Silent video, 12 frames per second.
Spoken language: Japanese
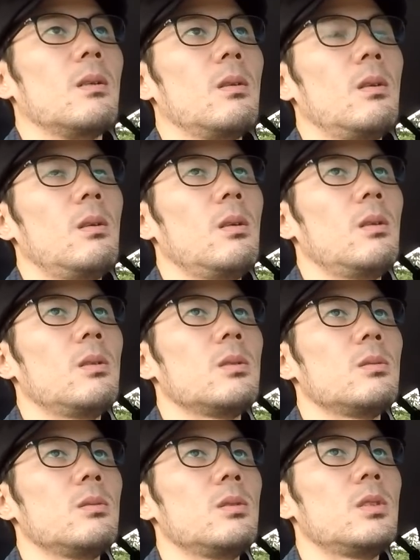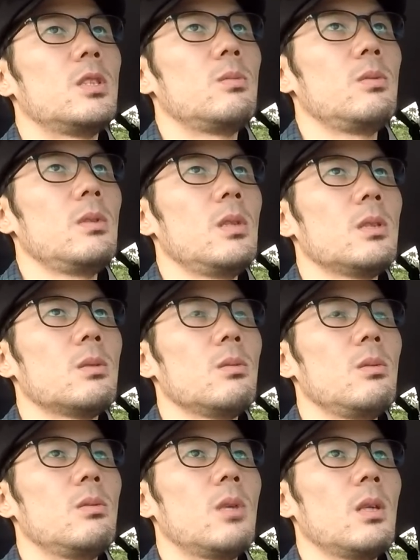で自分がそ
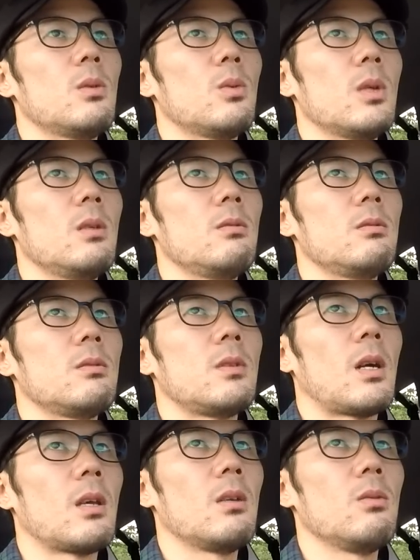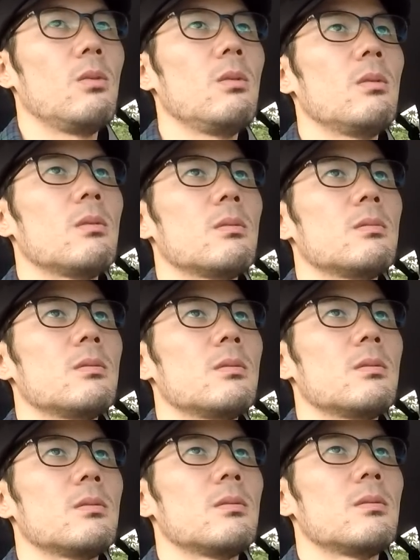の受け取れるだけの
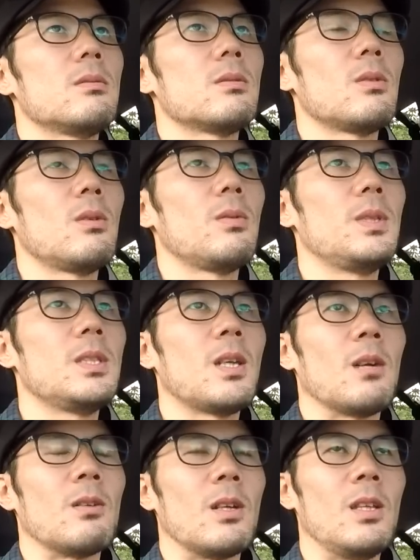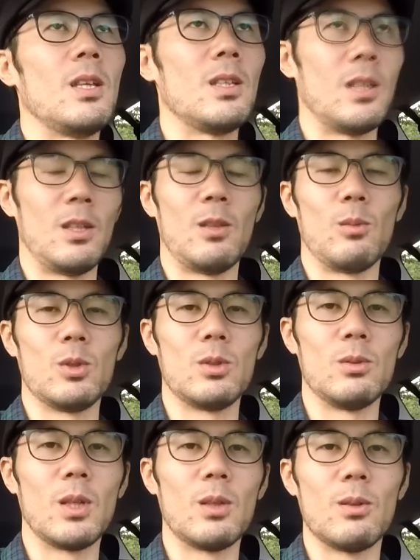そのフィジカルができていても
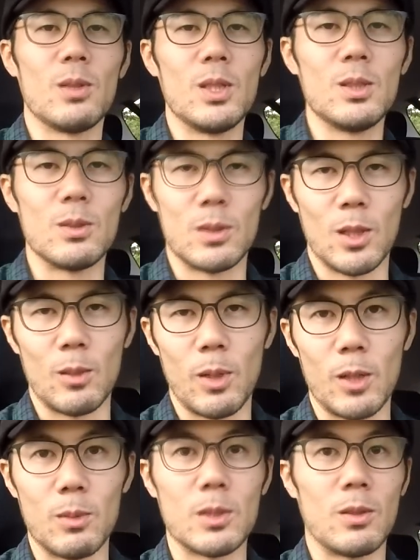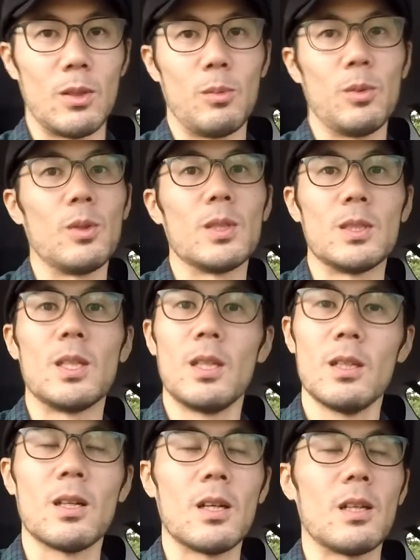ちろん受け取る技術っていうのもありますよねプロレスで
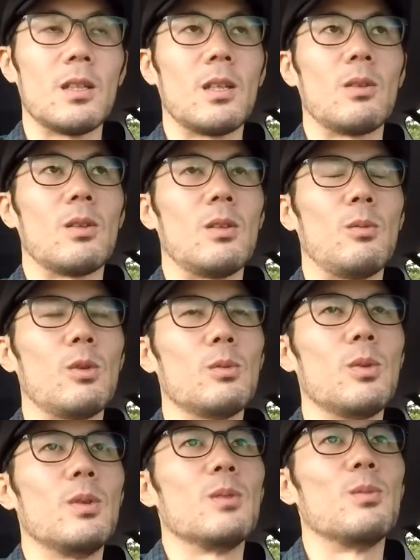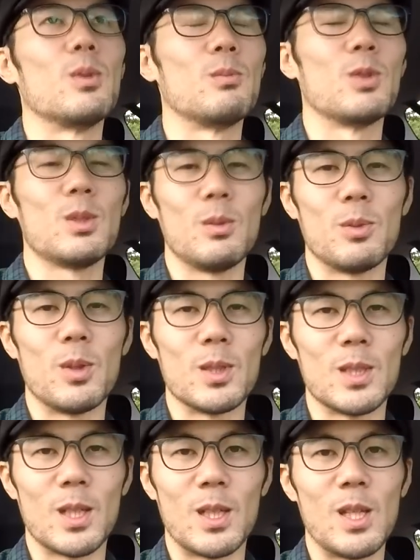ね考えた時に僕ももちろん
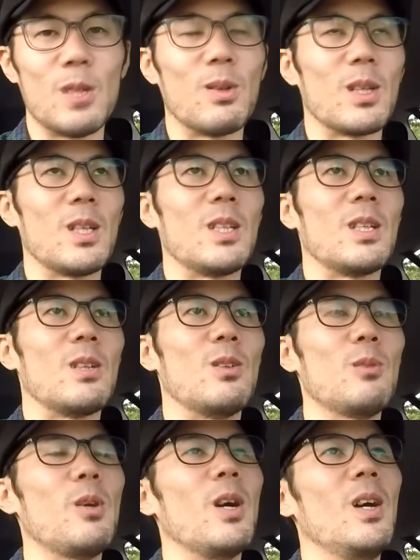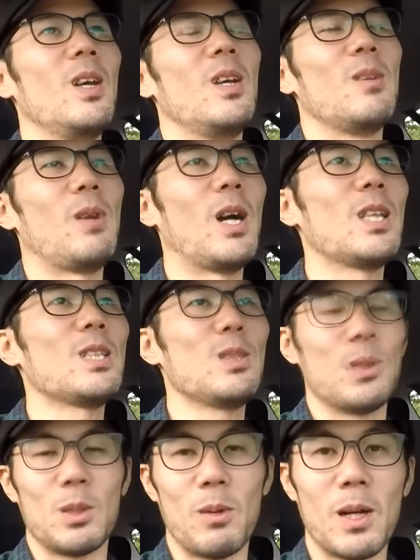プロレスなんかできるわけないんだけどでも、まあ、話
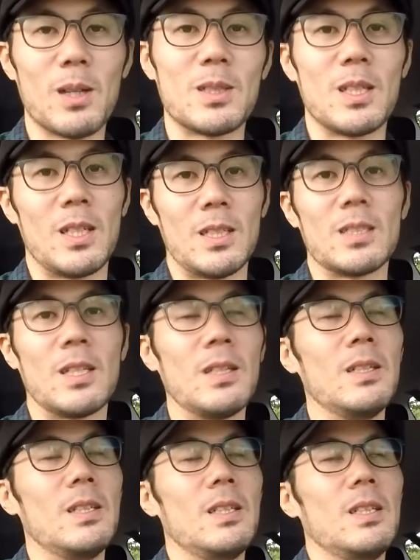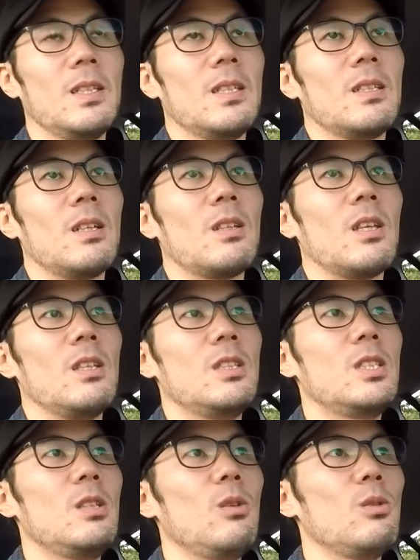としてわかるじゃないですか。なので
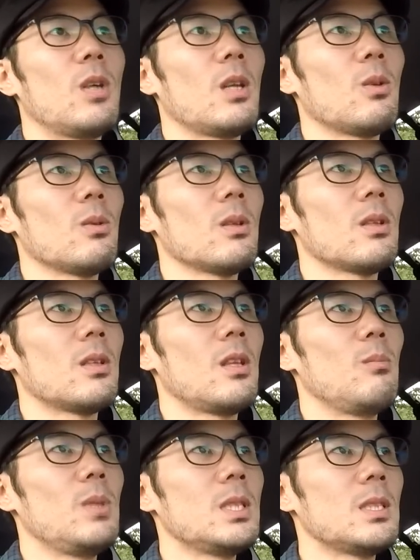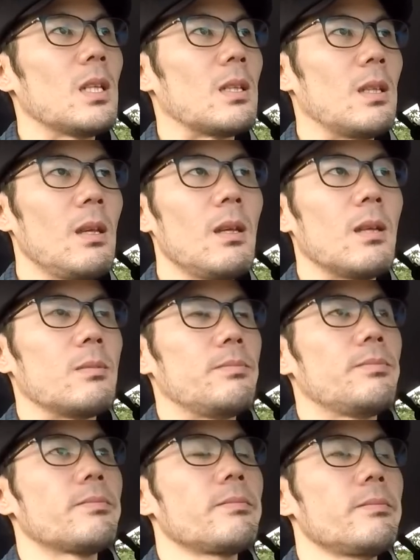一度受け取ってみせて
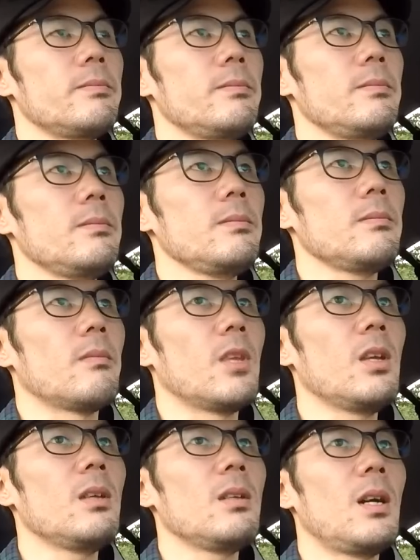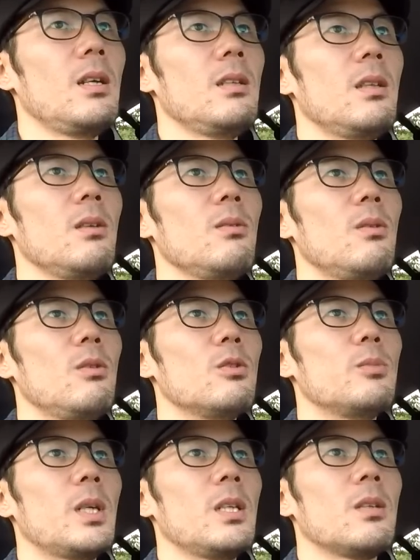で相手を
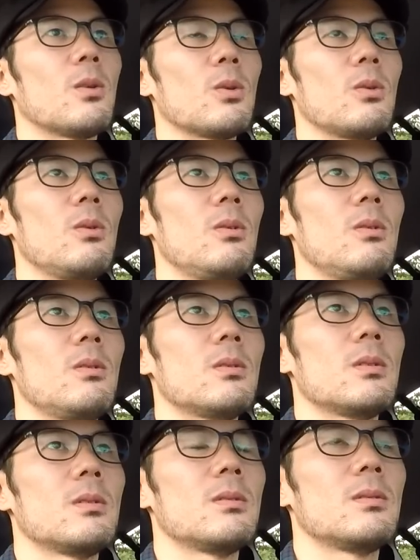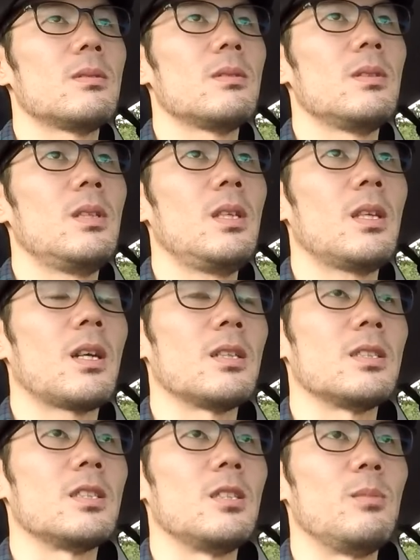うまいこといい
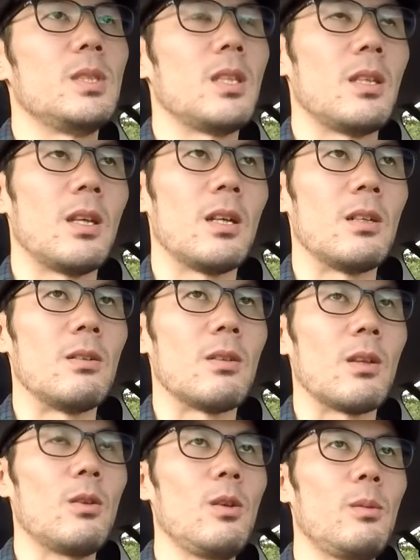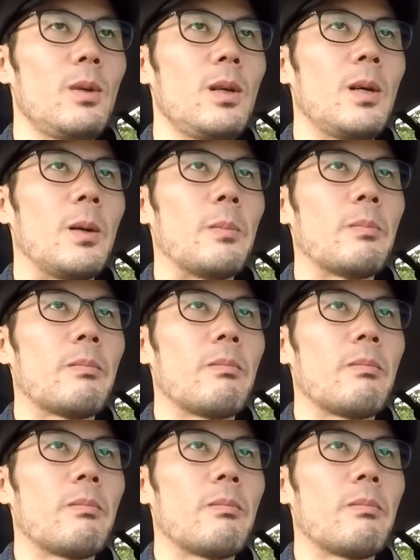感じに見せてあげる例えば